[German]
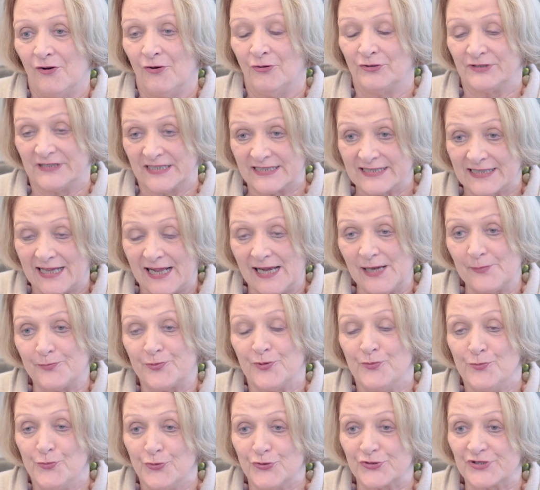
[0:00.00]
Und
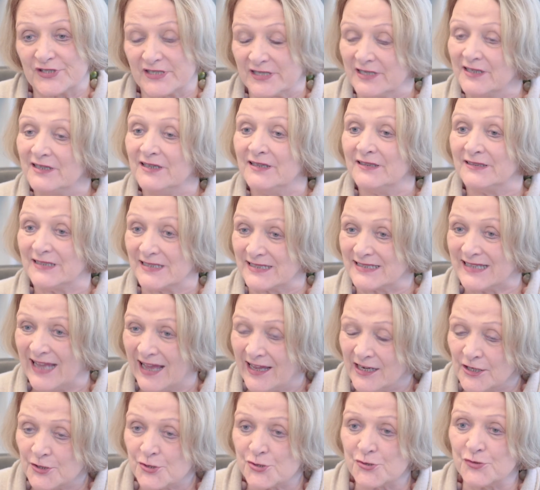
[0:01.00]
deshalb muss das
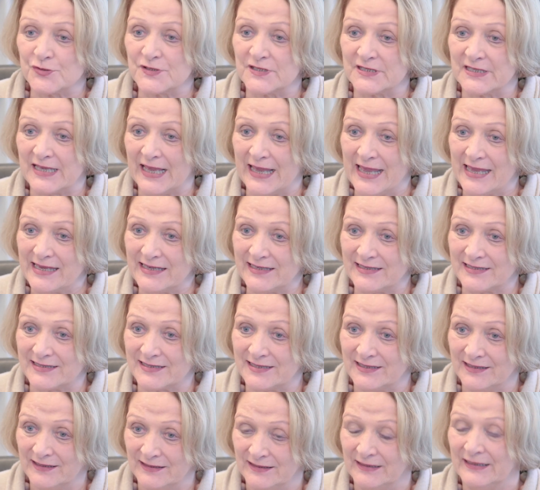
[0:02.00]

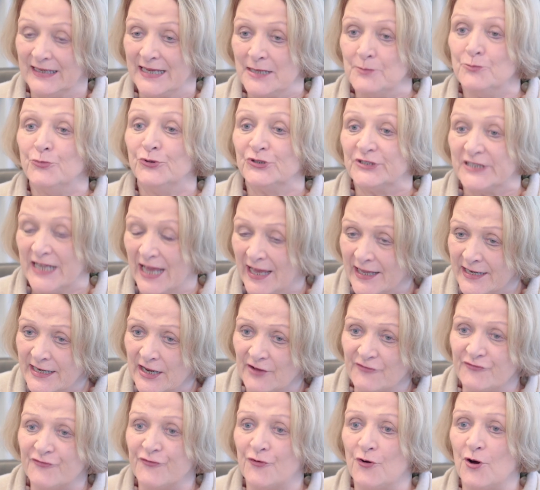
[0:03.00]
Datenschutzrecht in
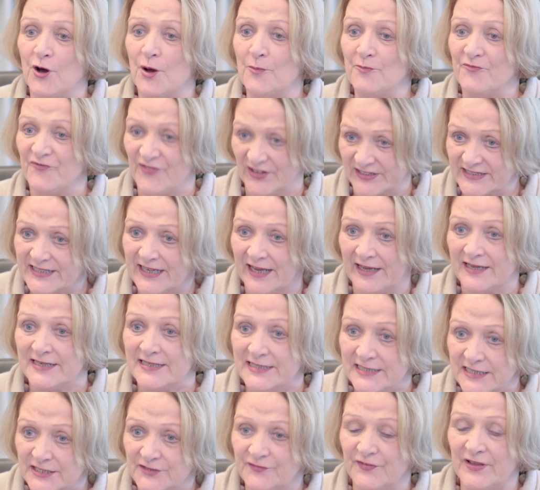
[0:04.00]
moderner Form
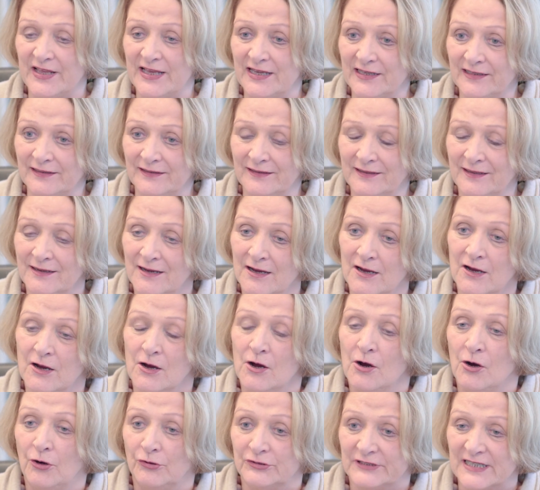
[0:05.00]
verteidigt werden.
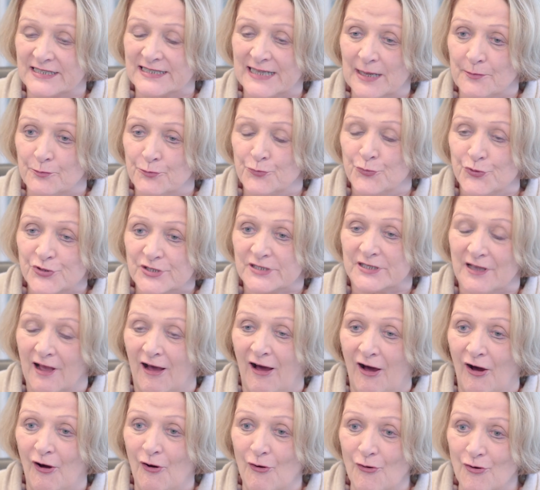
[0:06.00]
Und deshalb
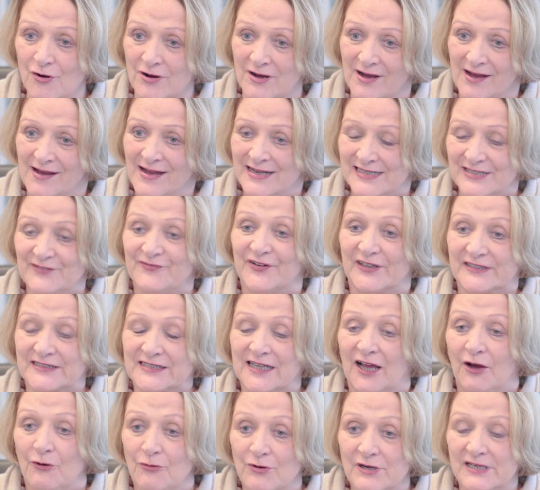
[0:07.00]
muss auch die
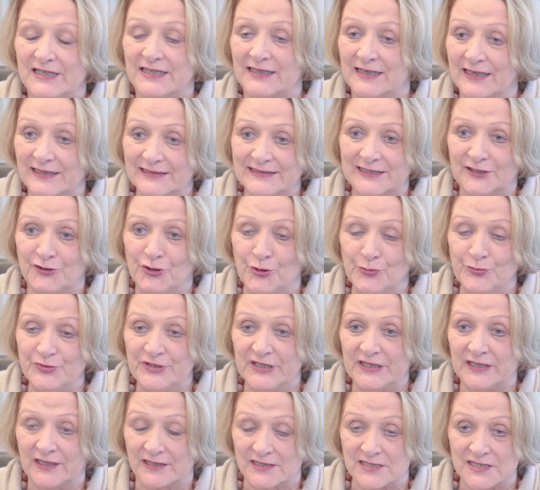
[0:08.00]
Vertraulichkeit der
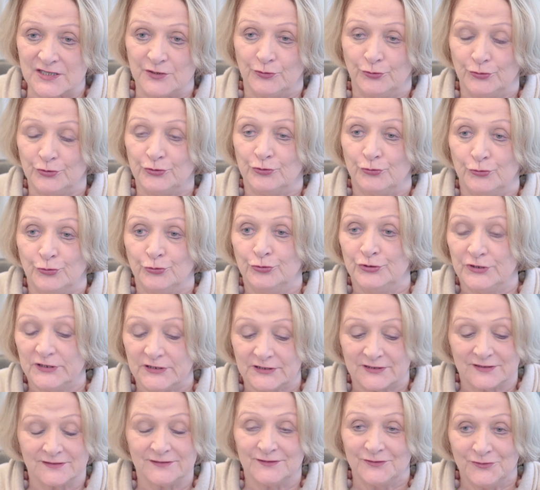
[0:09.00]
Kommunikation
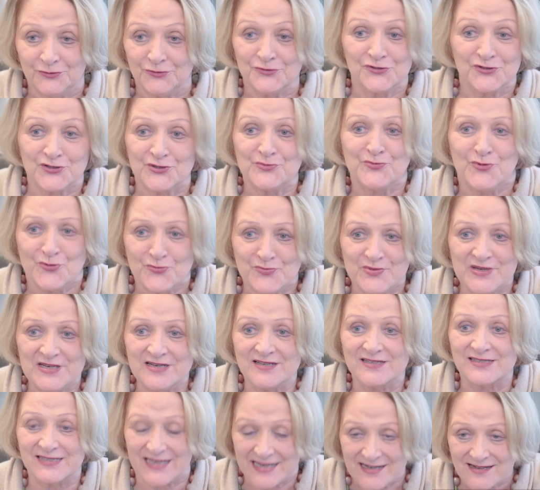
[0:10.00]
und unser
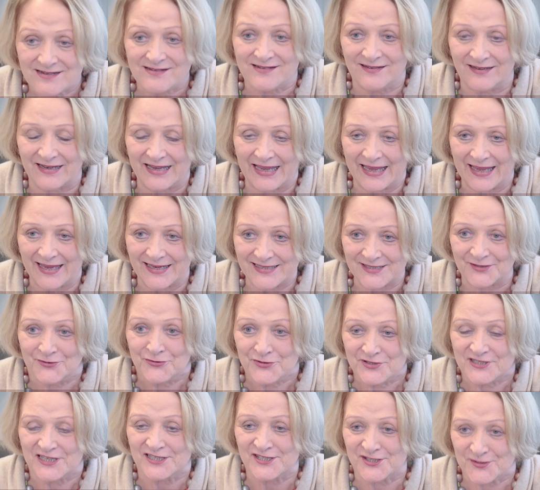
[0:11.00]
mobiles Endgerät,
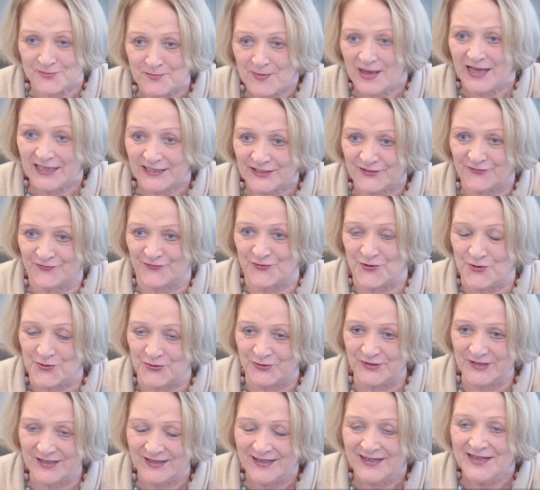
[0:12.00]
unser
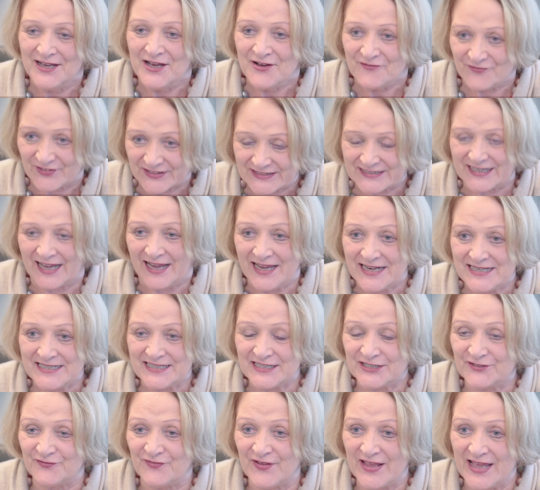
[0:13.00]
Smartphone
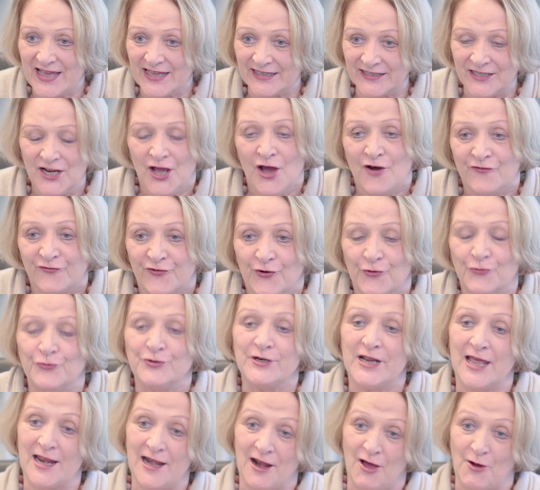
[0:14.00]
verteidigt werden vor
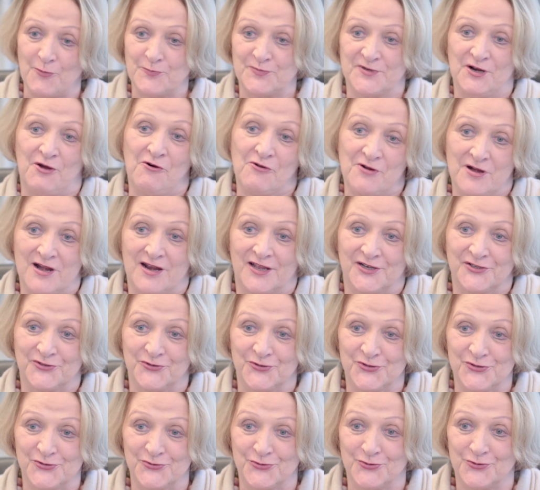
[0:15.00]
unerlaubter
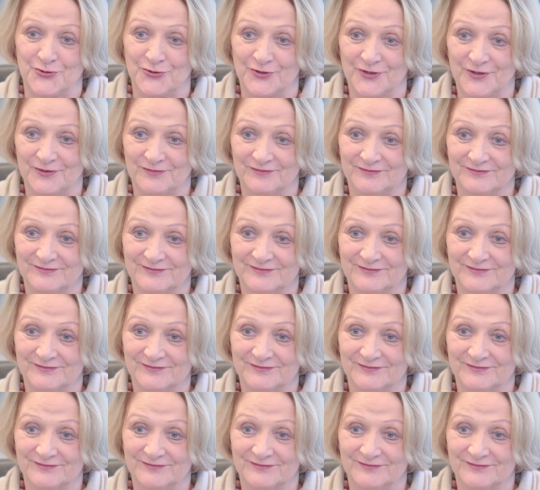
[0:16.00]
Online-Durchsuchung.